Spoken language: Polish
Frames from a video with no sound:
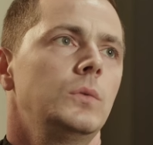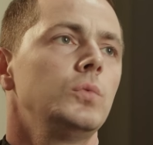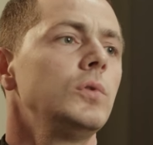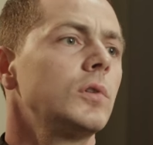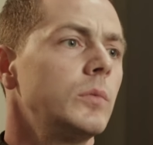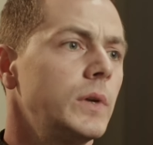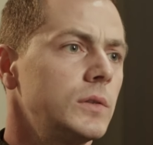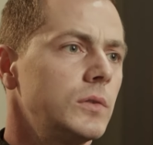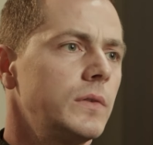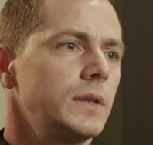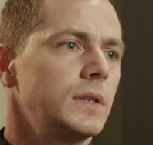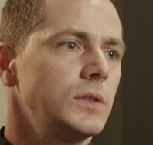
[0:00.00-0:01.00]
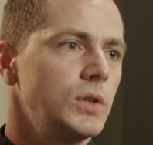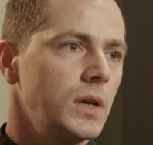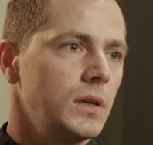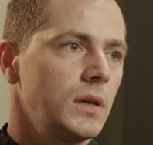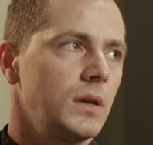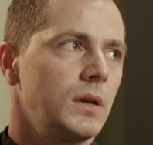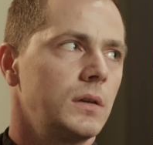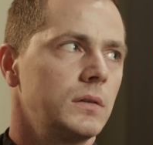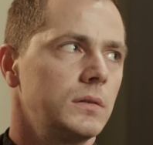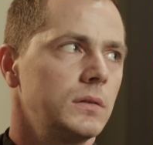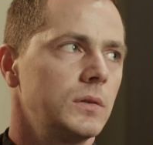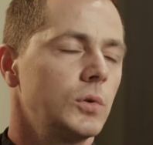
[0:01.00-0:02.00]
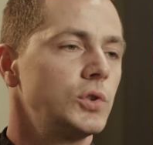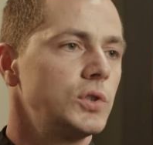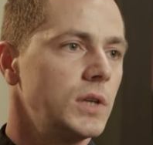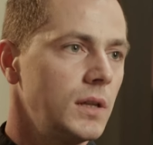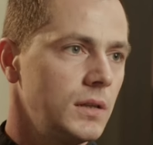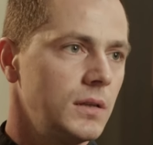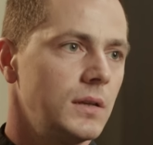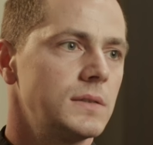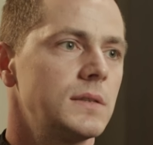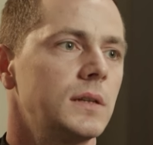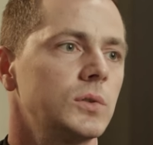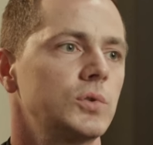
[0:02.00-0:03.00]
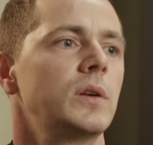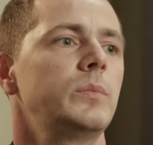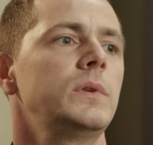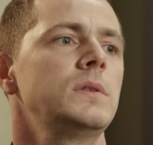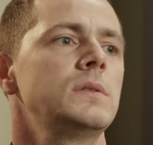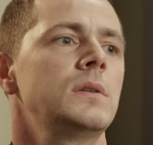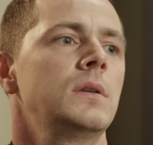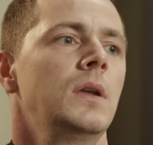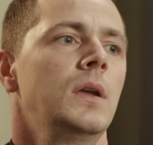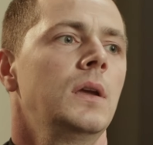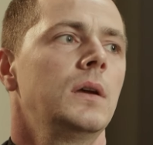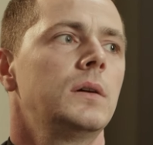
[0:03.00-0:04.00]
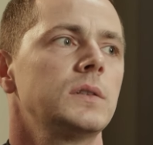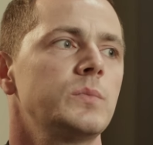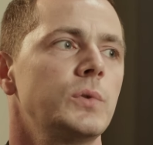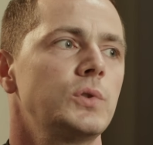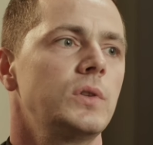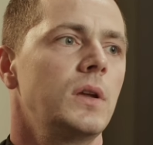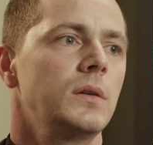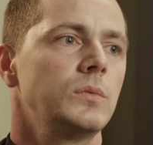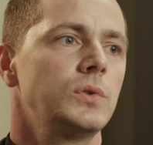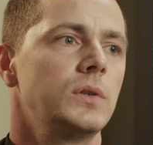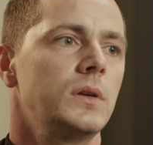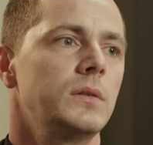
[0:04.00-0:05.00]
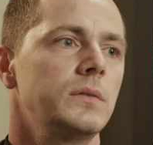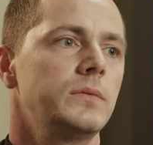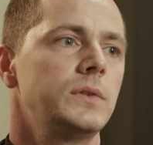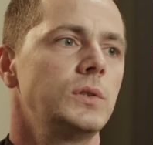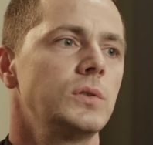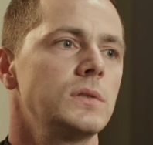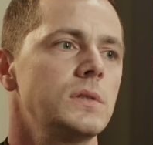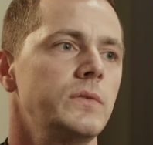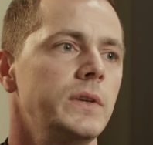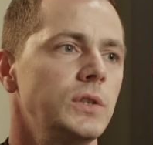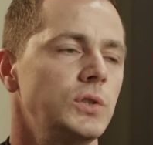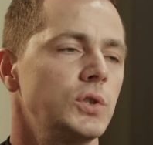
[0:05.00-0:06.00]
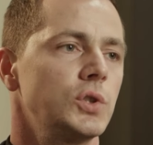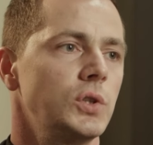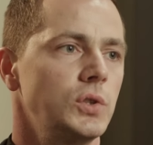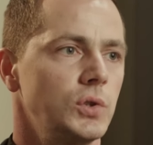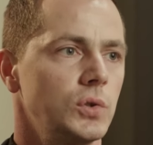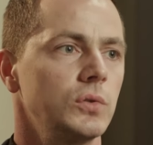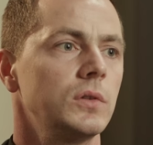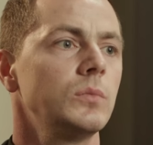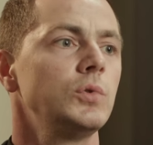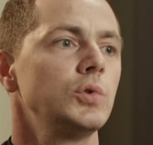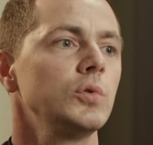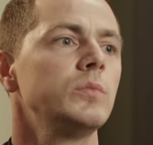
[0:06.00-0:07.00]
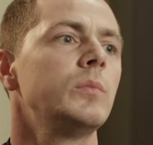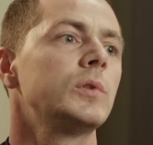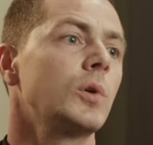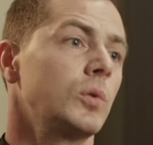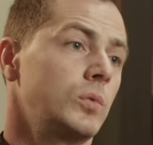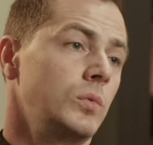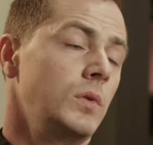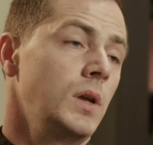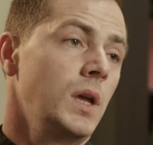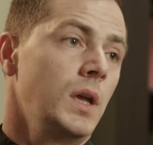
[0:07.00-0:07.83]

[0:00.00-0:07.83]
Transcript: udokumentowane dzieje y, kościelne Starokrzepic rozpoczynają się w 1267 roku.